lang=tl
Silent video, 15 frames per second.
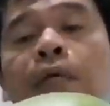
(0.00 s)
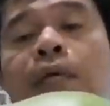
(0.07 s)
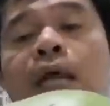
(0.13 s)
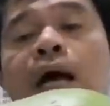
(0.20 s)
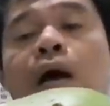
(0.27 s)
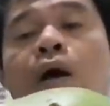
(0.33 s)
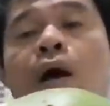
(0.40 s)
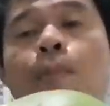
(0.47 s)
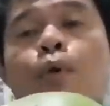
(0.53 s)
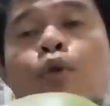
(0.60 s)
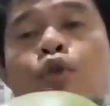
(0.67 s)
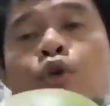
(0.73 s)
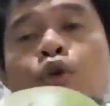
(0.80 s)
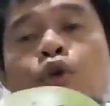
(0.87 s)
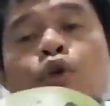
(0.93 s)
ginagawa po
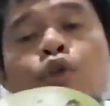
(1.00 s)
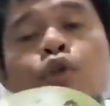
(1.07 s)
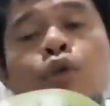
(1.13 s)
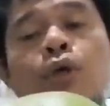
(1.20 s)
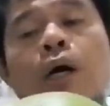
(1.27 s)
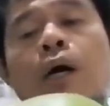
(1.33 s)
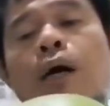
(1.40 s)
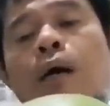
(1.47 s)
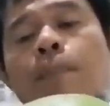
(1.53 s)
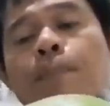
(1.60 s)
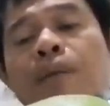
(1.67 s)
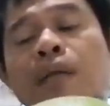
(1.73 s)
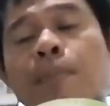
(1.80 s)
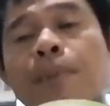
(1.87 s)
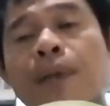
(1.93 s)
ito, uh,
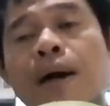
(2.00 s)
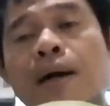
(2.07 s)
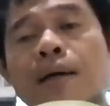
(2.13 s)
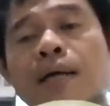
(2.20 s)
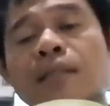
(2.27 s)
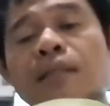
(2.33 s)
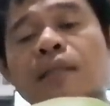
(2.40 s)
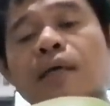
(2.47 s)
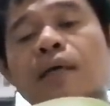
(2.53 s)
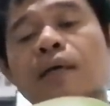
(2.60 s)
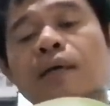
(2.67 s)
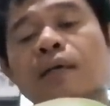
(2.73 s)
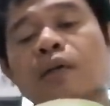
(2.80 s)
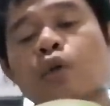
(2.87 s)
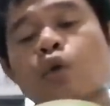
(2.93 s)
binibiyak at
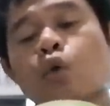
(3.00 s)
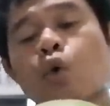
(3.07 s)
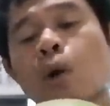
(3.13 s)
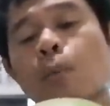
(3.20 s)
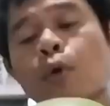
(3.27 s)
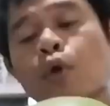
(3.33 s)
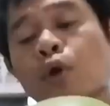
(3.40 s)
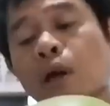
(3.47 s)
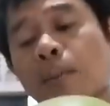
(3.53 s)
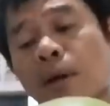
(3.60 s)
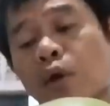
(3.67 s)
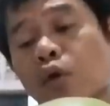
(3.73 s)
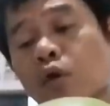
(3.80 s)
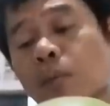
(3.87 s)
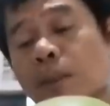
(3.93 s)
uh, kinukuha po yung
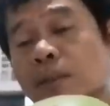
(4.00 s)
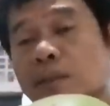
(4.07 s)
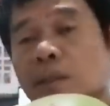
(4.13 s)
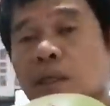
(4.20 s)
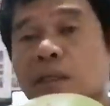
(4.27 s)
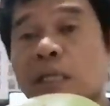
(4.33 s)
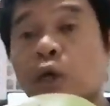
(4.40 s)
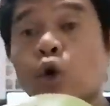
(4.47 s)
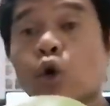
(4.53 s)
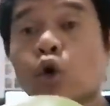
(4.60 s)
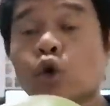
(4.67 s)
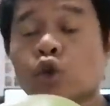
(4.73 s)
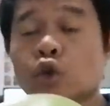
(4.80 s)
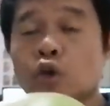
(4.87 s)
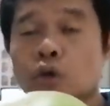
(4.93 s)
lamang noob at uh,
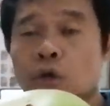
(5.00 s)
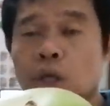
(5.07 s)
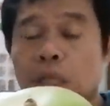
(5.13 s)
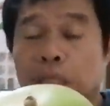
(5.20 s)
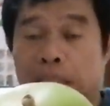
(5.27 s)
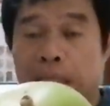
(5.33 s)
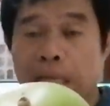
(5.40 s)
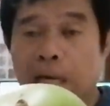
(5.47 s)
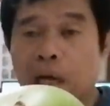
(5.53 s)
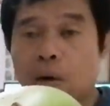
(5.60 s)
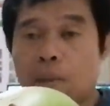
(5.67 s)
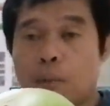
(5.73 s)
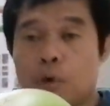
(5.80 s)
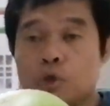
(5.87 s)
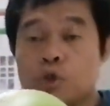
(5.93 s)
niluluto.
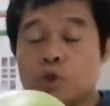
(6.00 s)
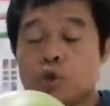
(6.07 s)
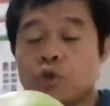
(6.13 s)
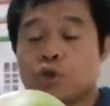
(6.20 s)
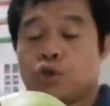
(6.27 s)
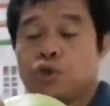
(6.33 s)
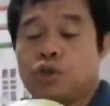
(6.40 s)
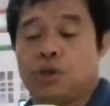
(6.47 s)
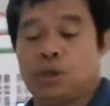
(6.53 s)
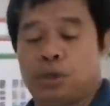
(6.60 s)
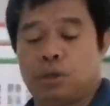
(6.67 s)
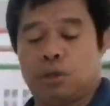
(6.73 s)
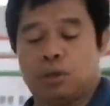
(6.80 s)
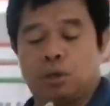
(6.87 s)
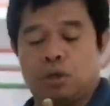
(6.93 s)
Ginagawa pong juice.
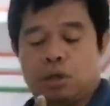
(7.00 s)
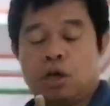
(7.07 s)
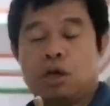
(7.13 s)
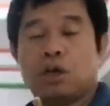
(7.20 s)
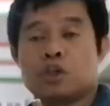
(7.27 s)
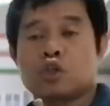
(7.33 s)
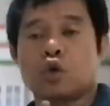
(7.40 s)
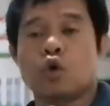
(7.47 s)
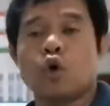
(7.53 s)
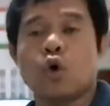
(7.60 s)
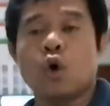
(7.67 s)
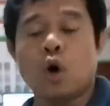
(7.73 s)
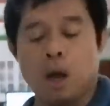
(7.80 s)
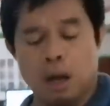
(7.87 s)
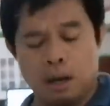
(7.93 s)

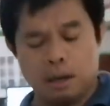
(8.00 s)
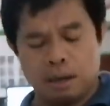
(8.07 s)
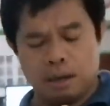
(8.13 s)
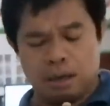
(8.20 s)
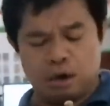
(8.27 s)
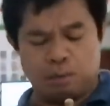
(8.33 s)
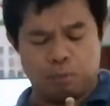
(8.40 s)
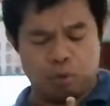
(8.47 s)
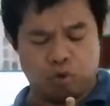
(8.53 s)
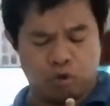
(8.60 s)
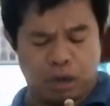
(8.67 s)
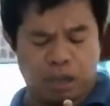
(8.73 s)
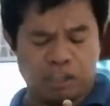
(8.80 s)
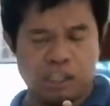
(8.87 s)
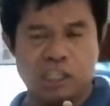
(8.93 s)
So, ang ano po
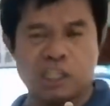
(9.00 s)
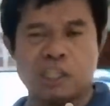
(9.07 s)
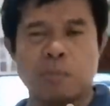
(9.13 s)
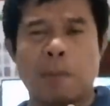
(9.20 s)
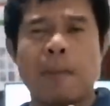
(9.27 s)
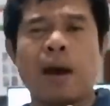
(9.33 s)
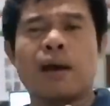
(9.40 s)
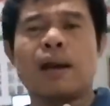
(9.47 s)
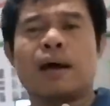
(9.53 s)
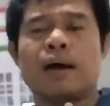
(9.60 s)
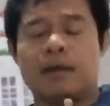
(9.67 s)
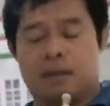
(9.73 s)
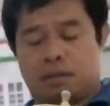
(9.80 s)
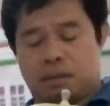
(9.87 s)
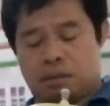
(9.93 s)
guys,
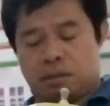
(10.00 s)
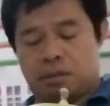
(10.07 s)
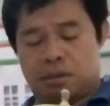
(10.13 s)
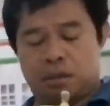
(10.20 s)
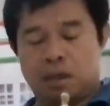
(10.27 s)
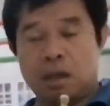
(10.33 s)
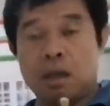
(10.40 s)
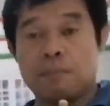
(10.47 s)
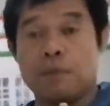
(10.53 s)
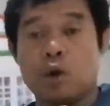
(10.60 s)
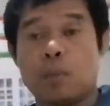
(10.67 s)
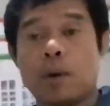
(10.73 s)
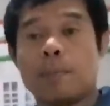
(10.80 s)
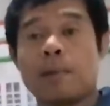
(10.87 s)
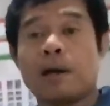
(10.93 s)
mapakla,
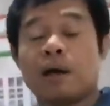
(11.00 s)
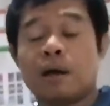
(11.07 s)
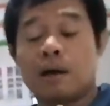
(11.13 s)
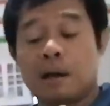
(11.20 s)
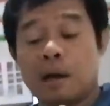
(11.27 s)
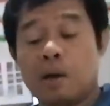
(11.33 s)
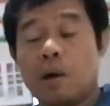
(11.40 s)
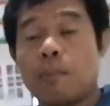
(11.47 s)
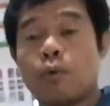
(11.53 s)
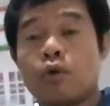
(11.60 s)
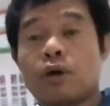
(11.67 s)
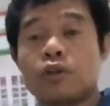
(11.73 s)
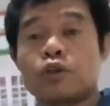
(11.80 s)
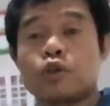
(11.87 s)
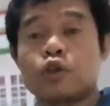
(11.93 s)
pero pag uh, nagawa po ng